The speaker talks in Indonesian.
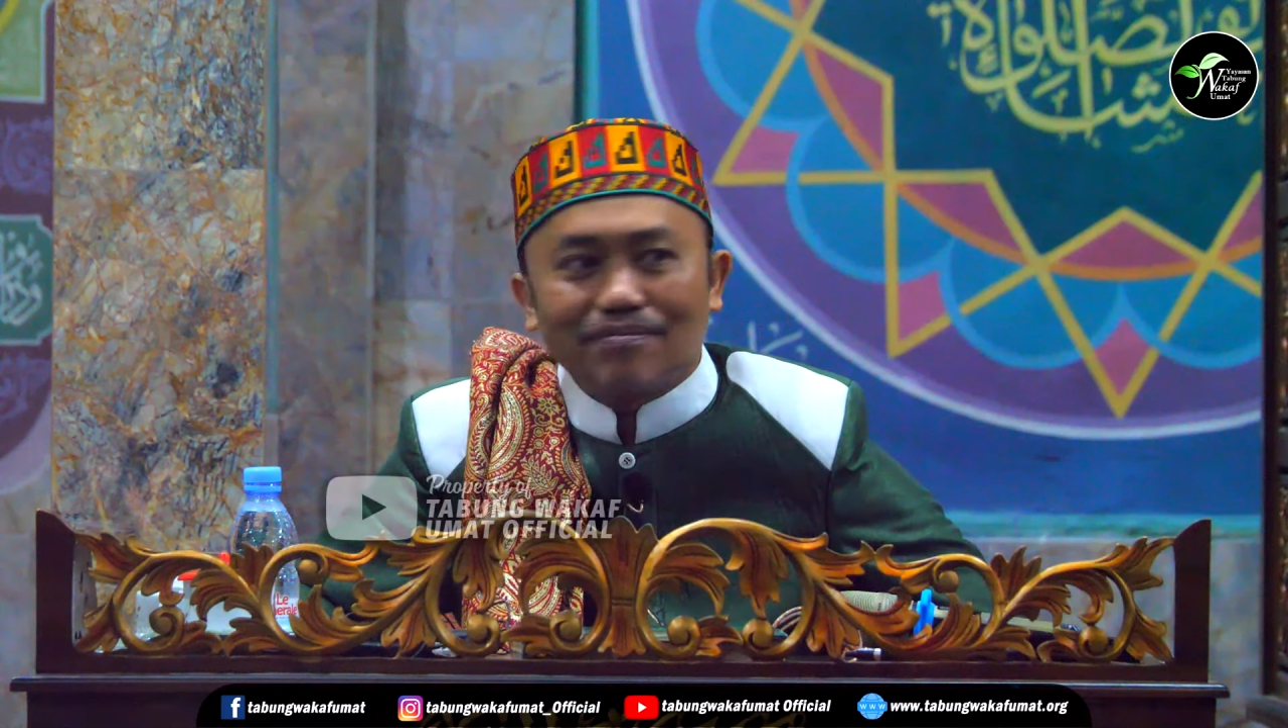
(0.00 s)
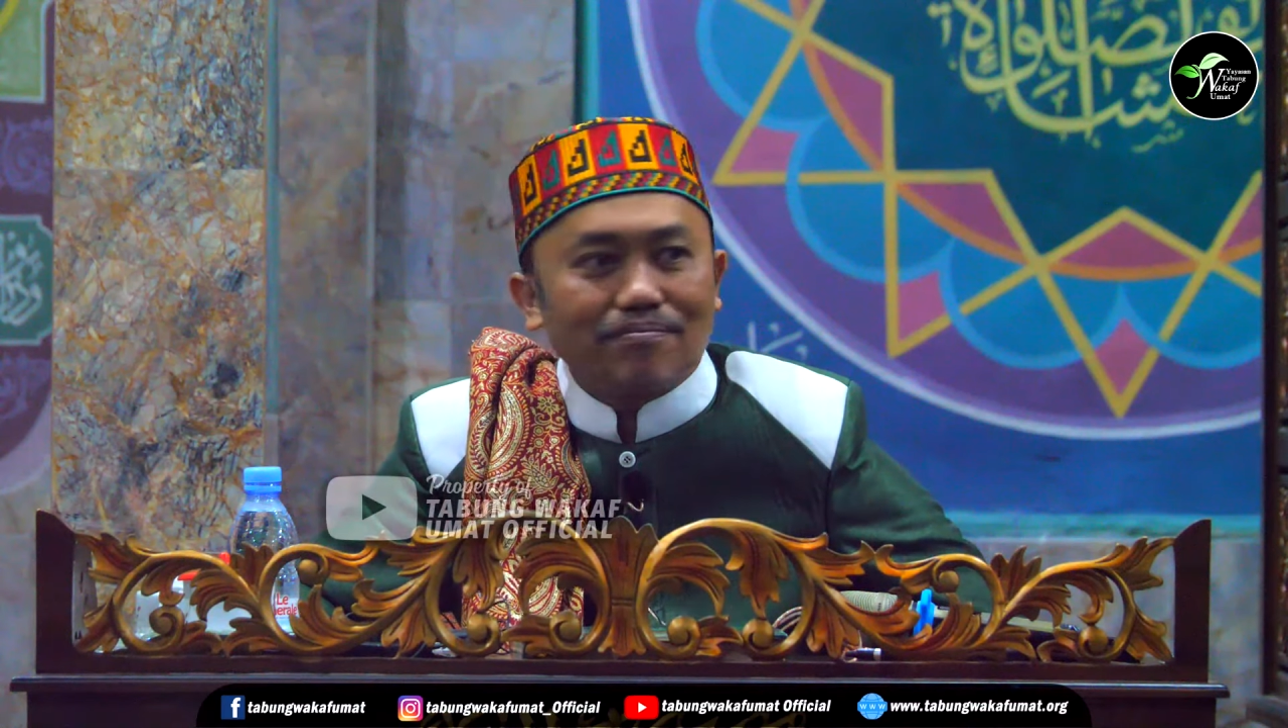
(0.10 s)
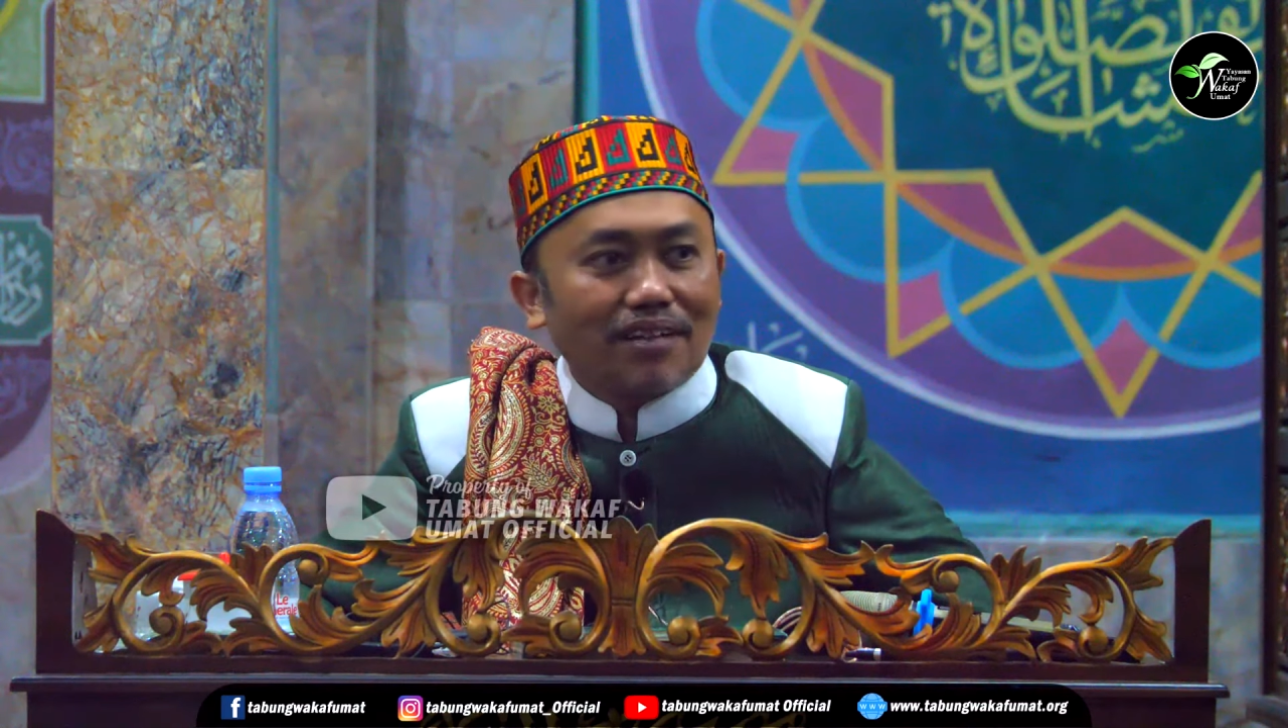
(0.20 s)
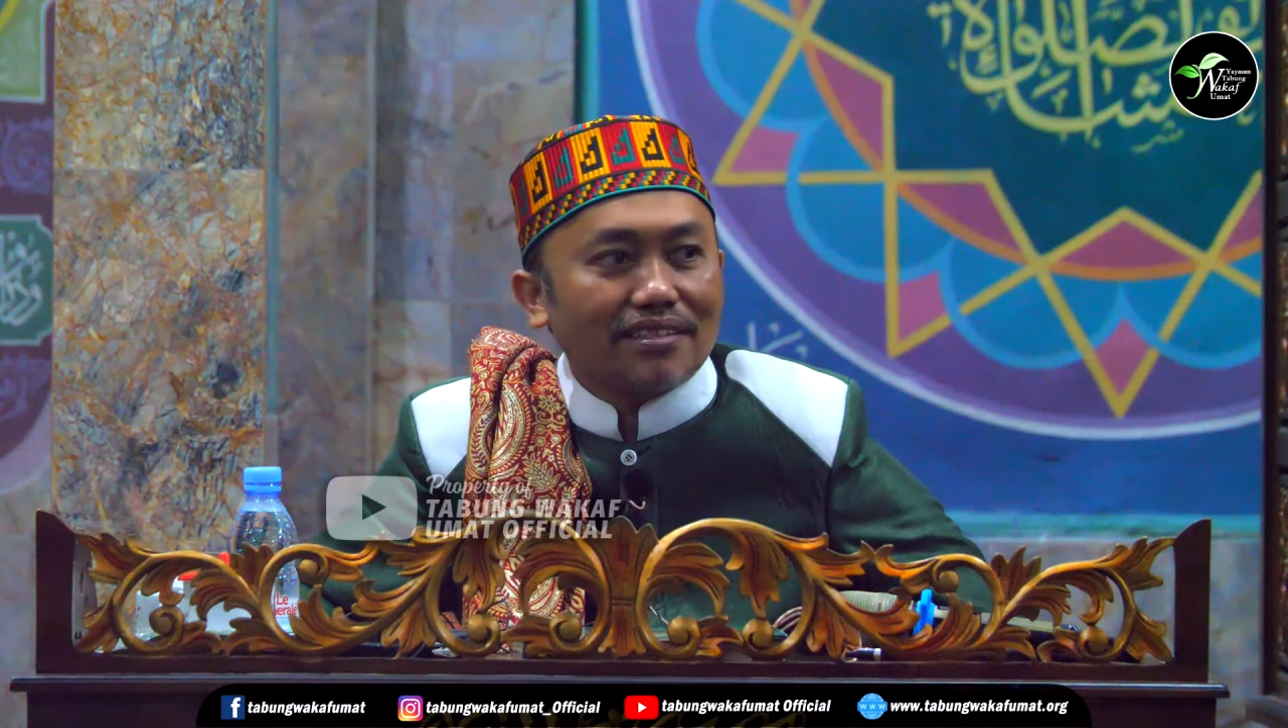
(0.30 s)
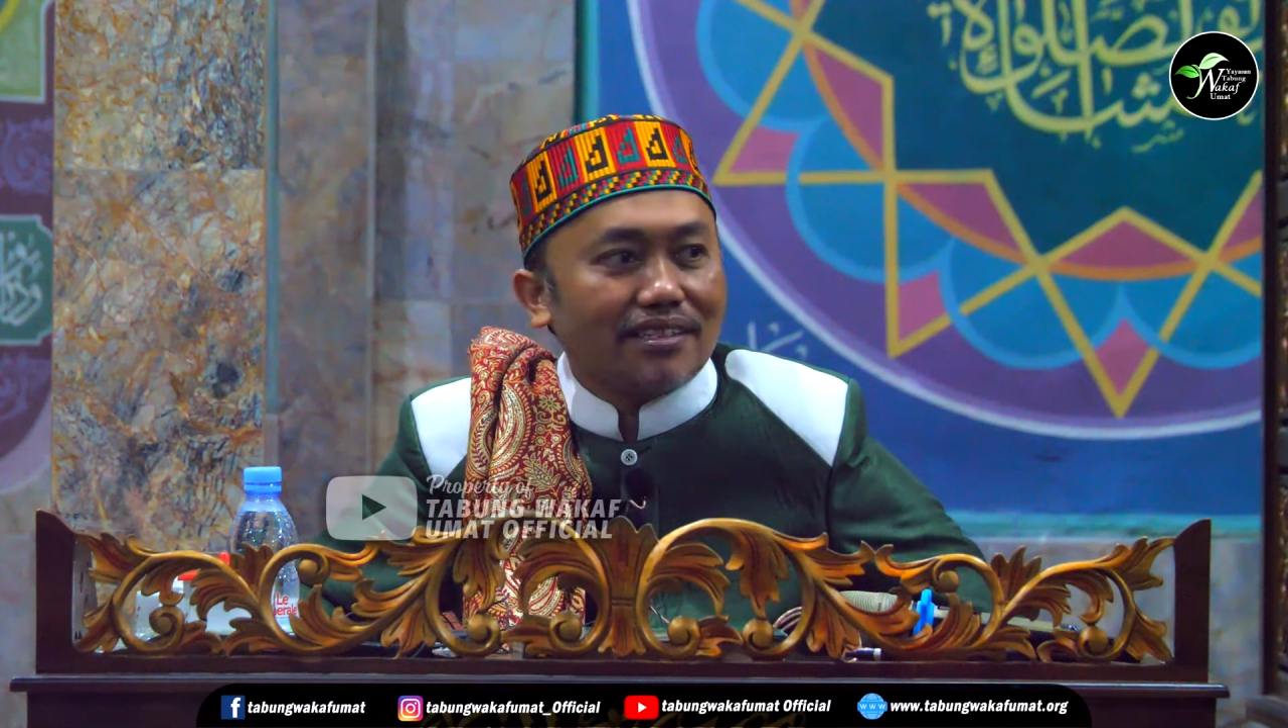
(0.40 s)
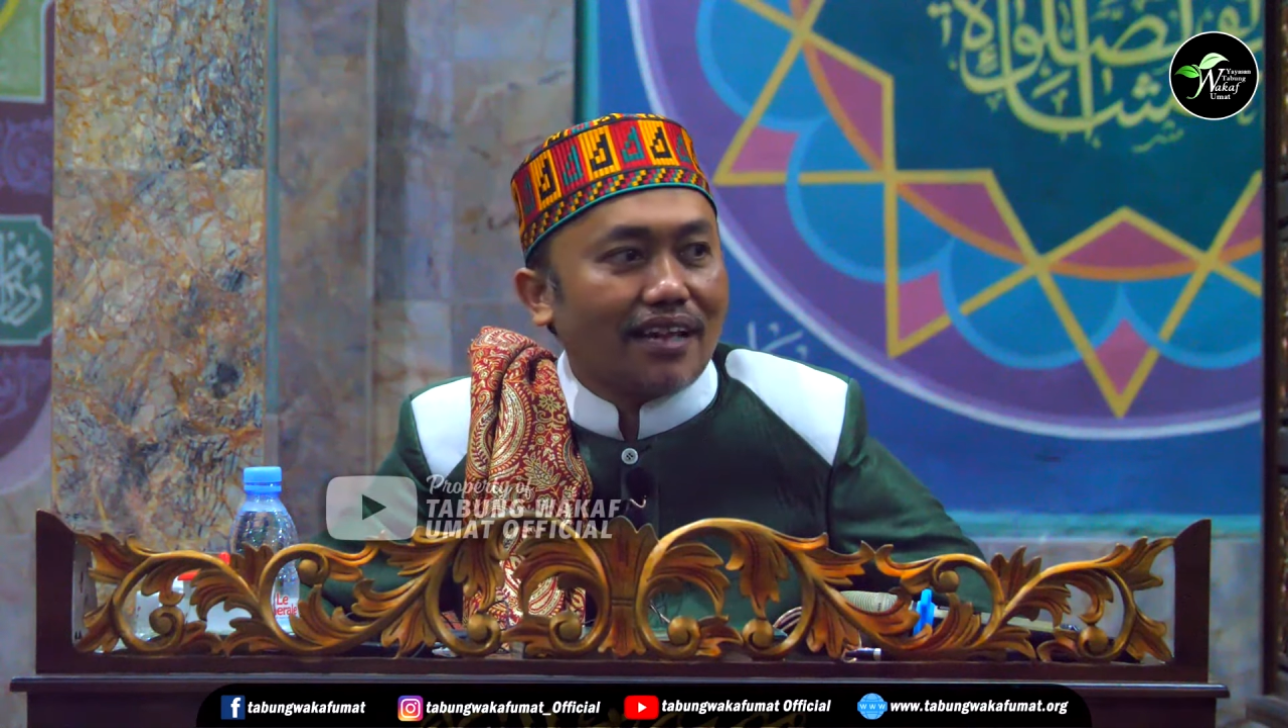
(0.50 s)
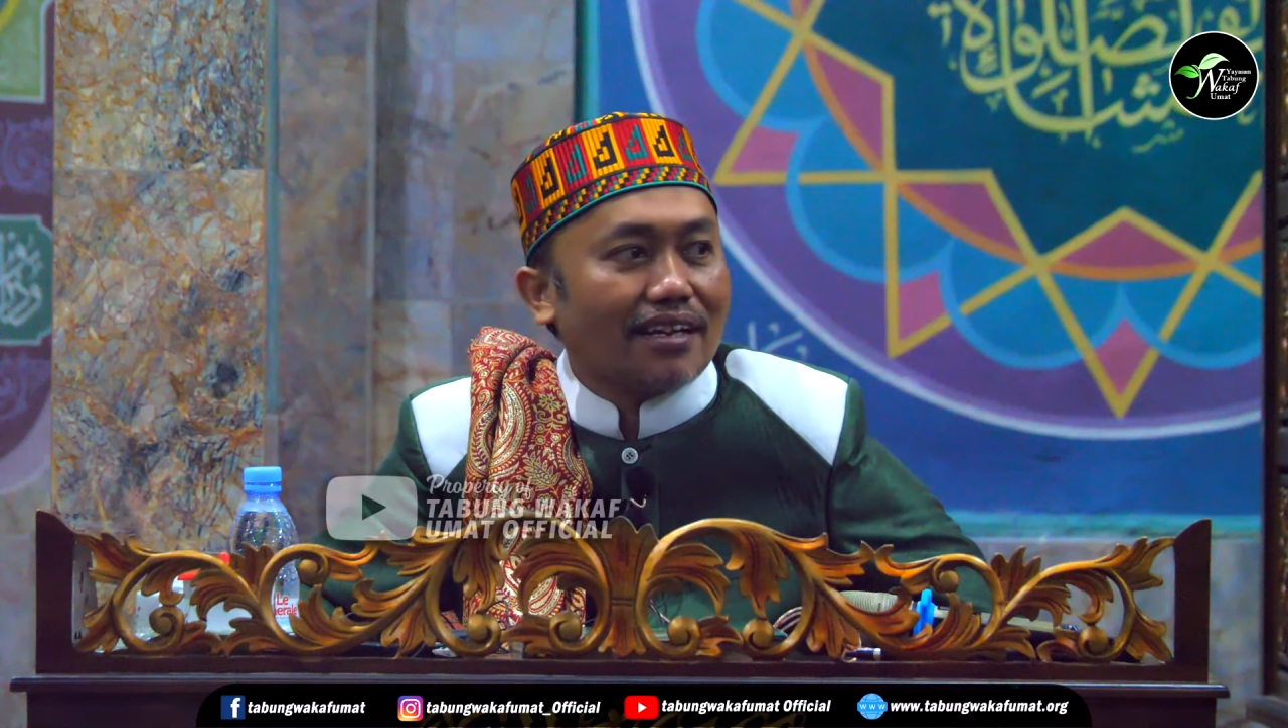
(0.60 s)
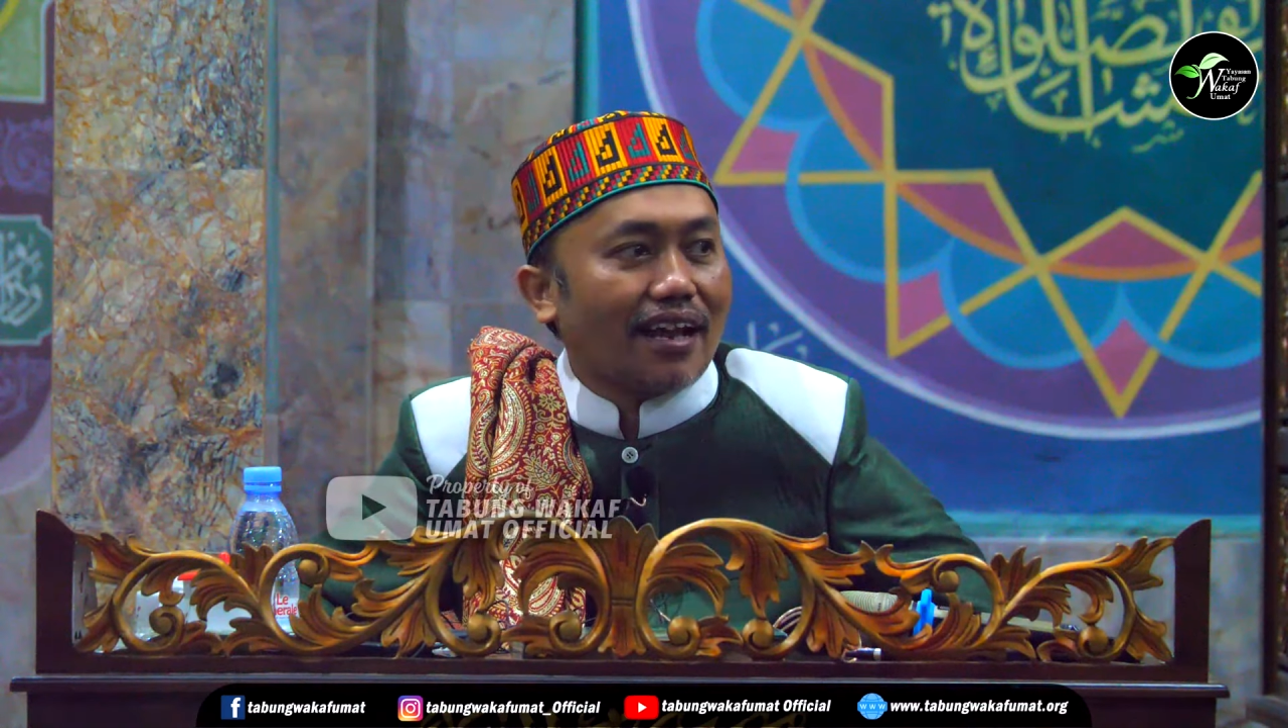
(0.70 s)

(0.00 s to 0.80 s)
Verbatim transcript: Berarti kan